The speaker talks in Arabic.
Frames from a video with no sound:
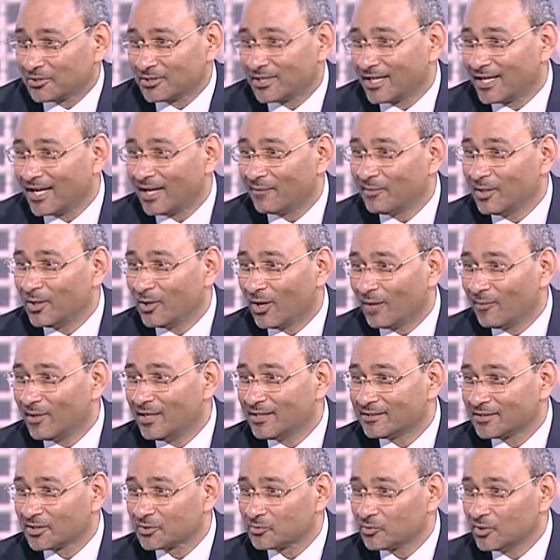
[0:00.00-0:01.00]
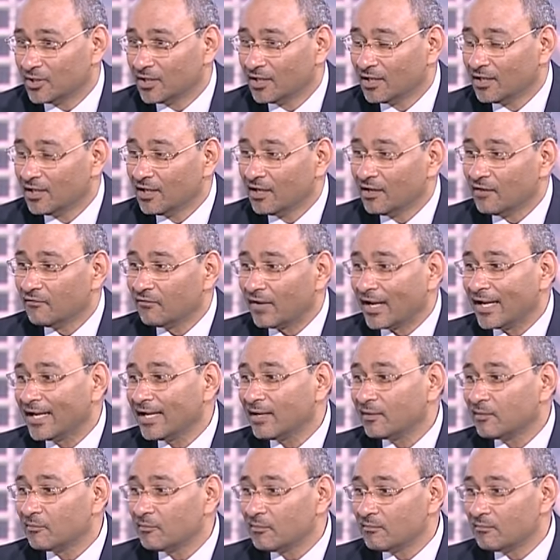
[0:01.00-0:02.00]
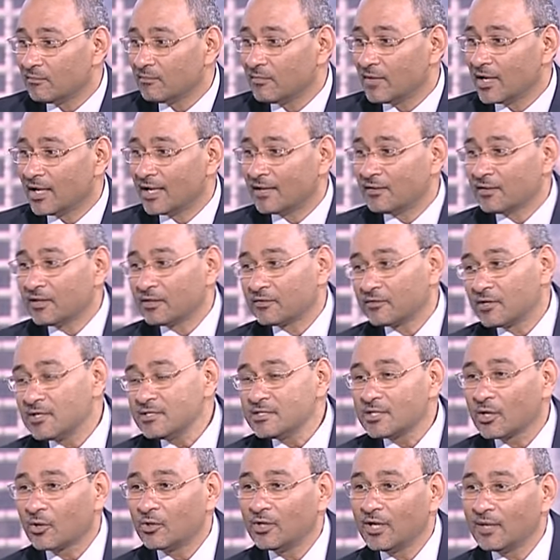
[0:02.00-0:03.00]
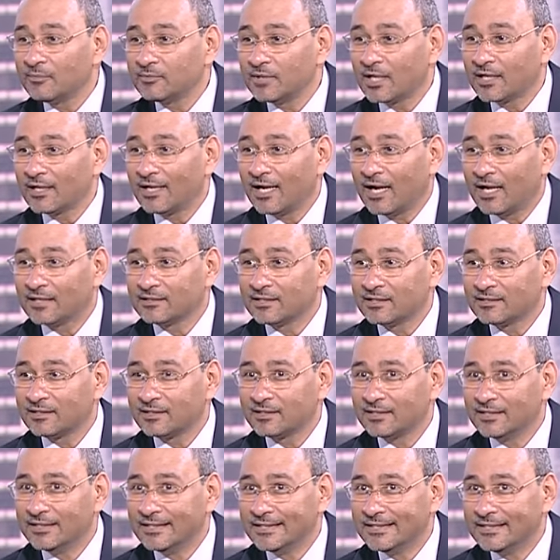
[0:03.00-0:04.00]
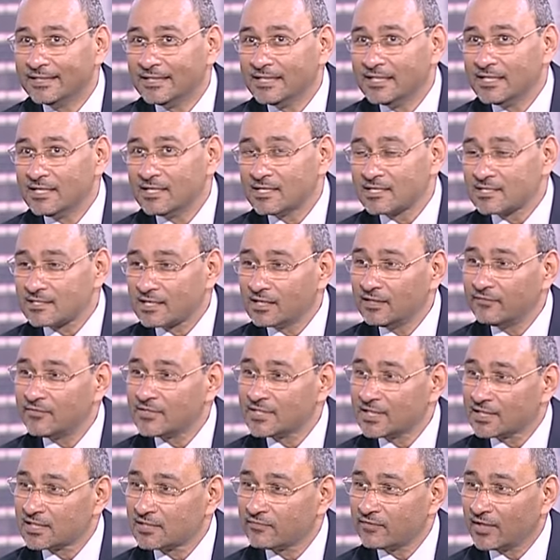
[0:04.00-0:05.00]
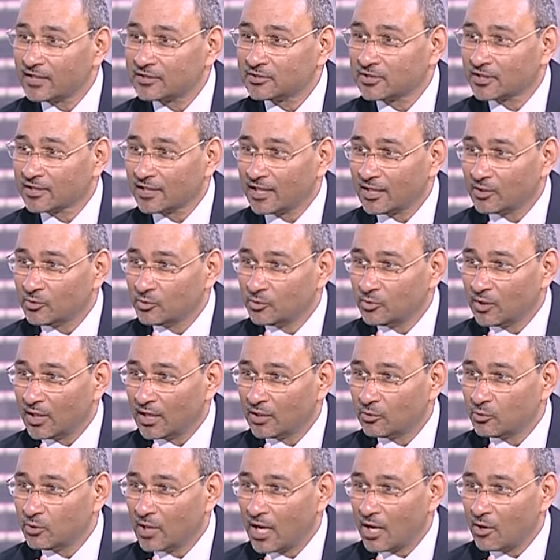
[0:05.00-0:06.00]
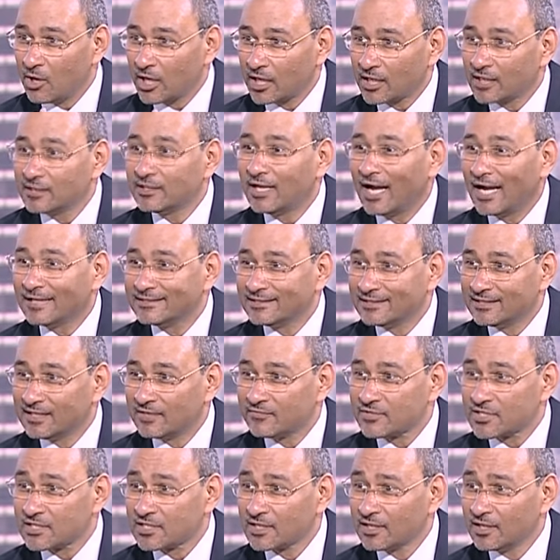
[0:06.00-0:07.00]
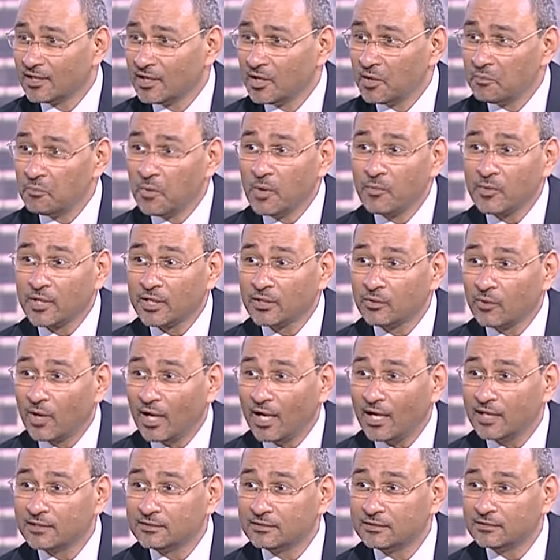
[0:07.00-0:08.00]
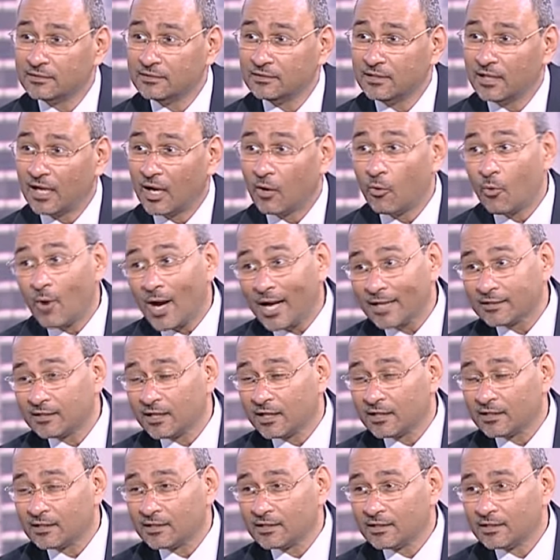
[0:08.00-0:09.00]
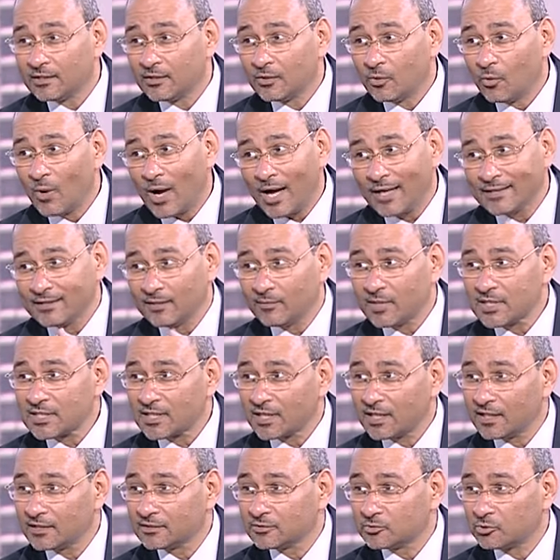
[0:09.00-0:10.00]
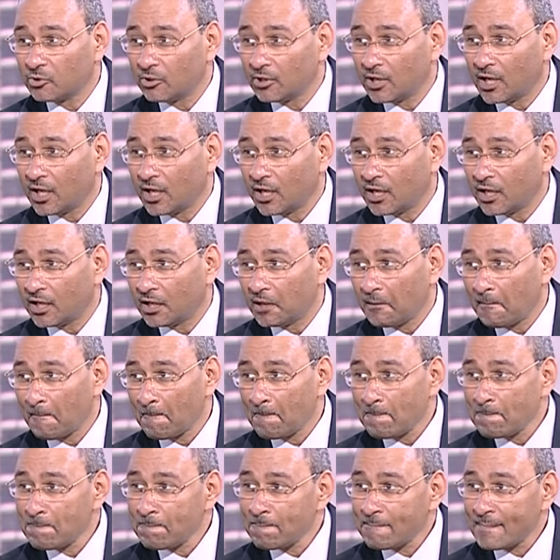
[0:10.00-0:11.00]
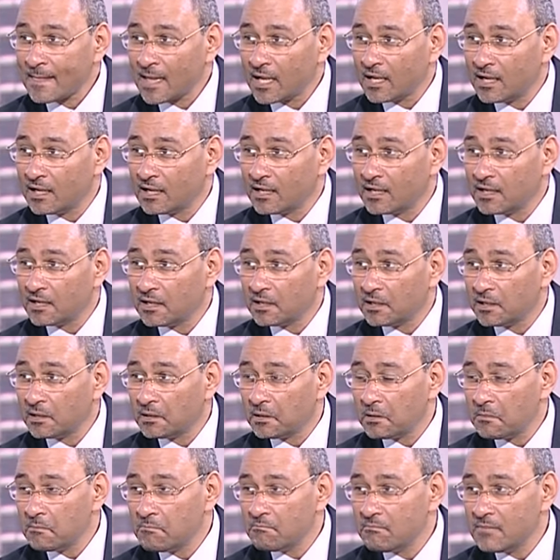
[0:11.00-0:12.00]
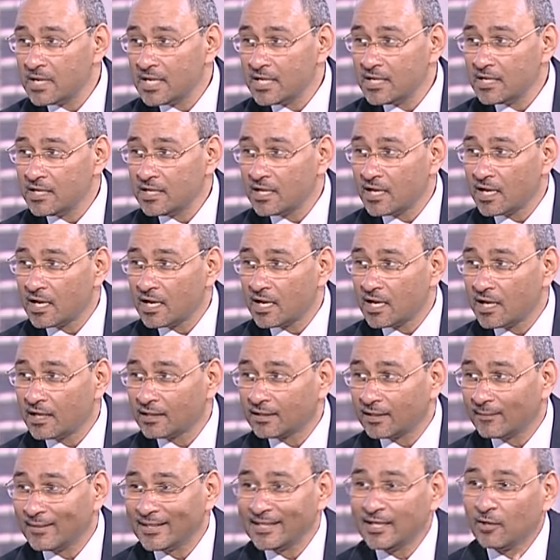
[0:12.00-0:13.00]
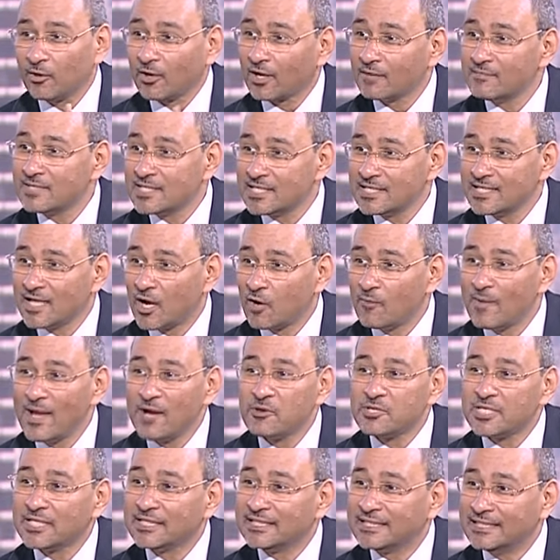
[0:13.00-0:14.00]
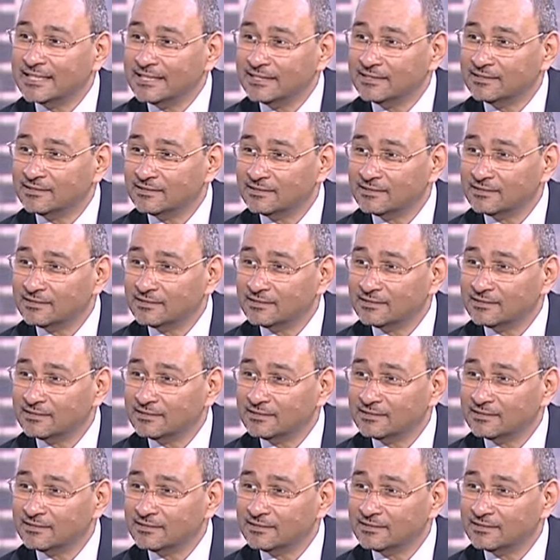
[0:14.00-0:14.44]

ان انا اعمل له عمليه تطويل فهي القصه كلها بترجع حضرتك لايه السيلف ساتسفاكشن او او او الرضا عن النفس ممكن واحد او واحده واحده مثلا طولها 158 آه، او 160